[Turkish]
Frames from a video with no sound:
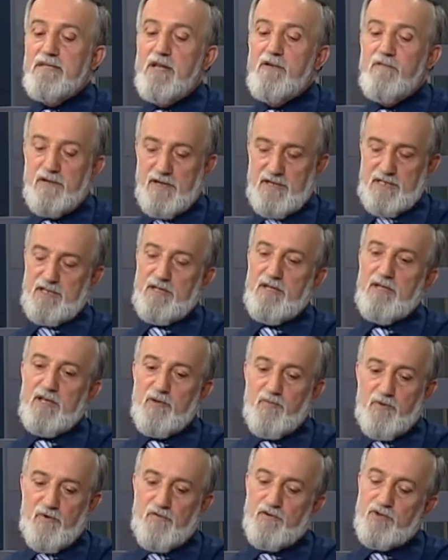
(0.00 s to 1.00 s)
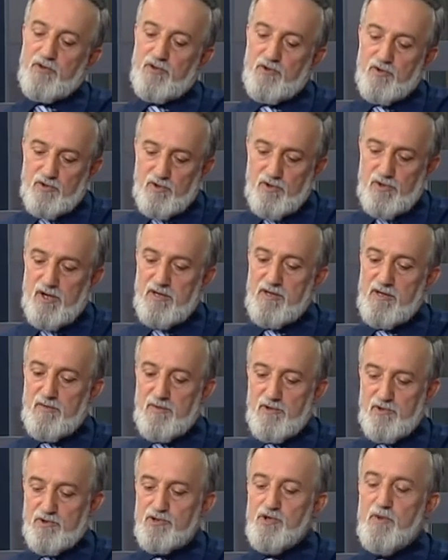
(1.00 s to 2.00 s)
devresinin ki Profesör Doktor Haydar
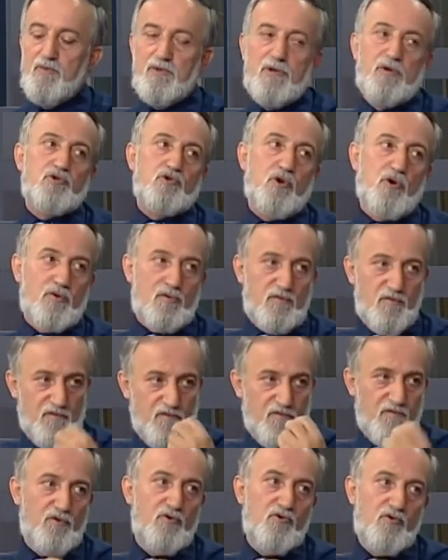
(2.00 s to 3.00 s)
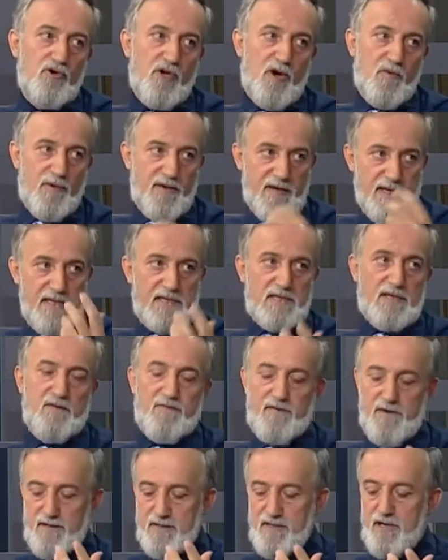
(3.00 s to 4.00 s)
Baş Hocam buna çok vurgu yapar. İlk
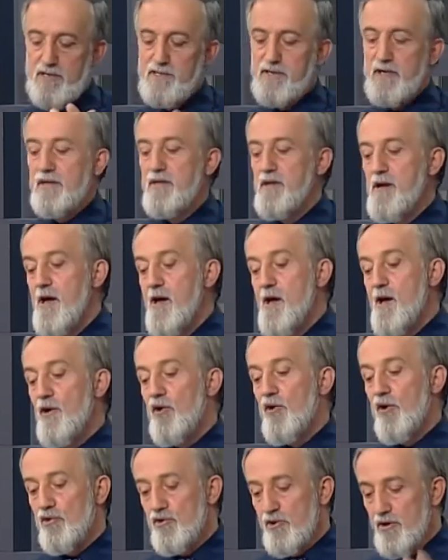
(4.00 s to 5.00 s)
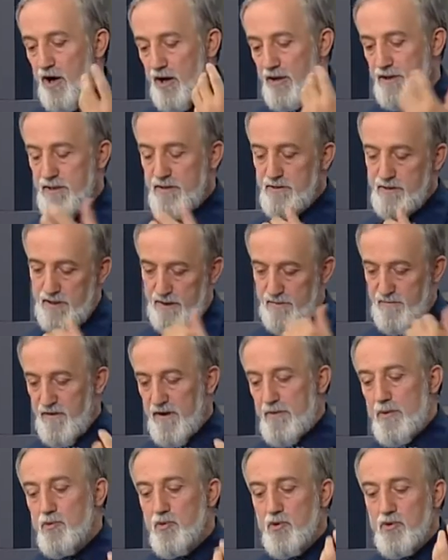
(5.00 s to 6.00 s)
sefer zaten onun ağzından,
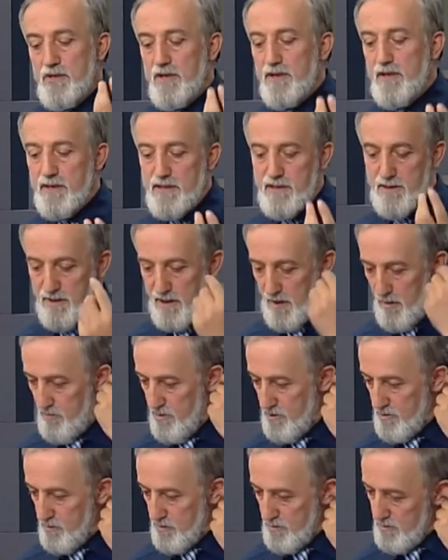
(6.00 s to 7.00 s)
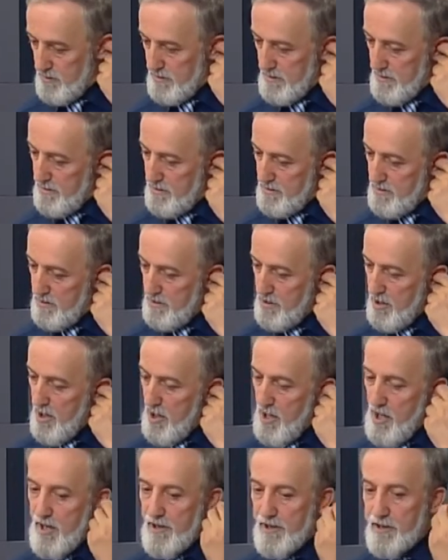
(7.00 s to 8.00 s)
Femi Muksinesi'nden biz bunu dinledik.
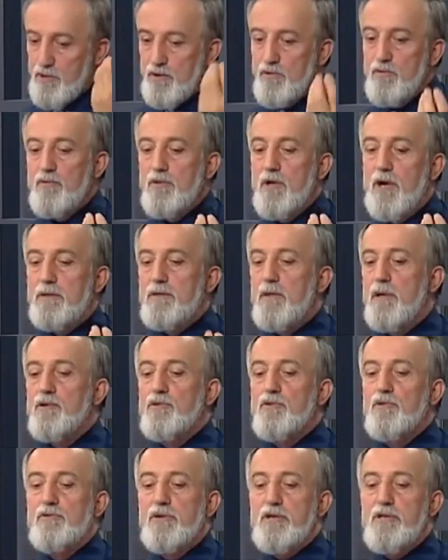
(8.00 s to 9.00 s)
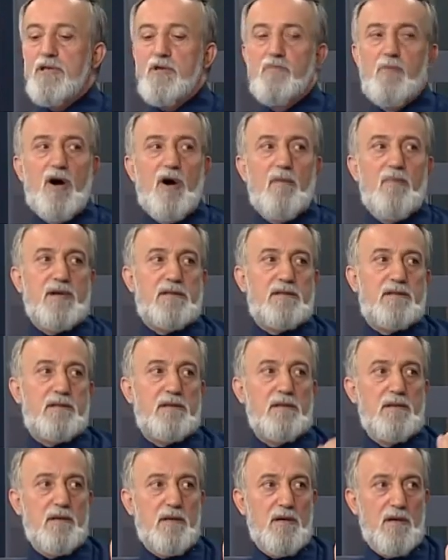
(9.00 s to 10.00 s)
Resulullah'tan sonra imamet
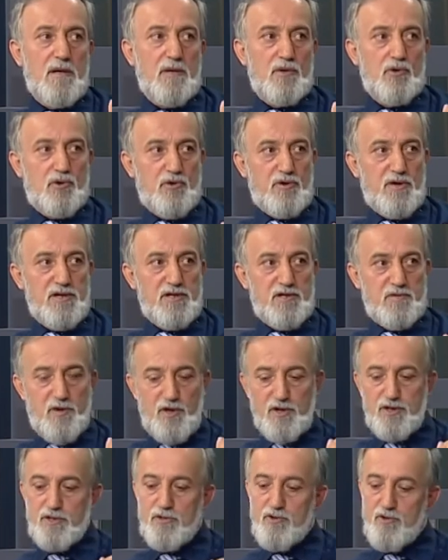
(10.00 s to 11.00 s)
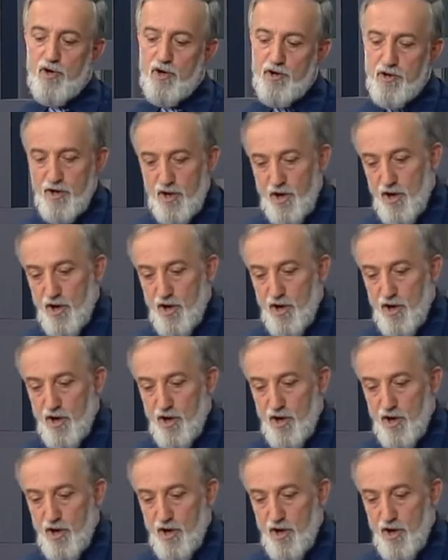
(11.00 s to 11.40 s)
süreci başlıyor.